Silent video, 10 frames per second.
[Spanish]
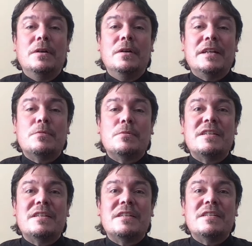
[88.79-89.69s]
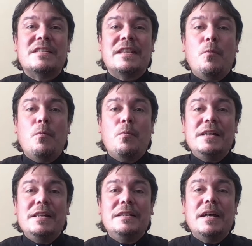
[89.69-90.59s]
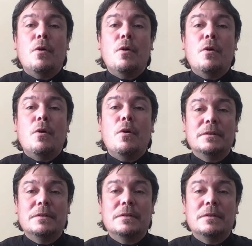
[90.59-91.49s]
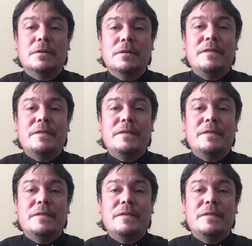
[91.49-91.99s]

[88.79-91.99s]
Jesús se dio vuelta y lo miró,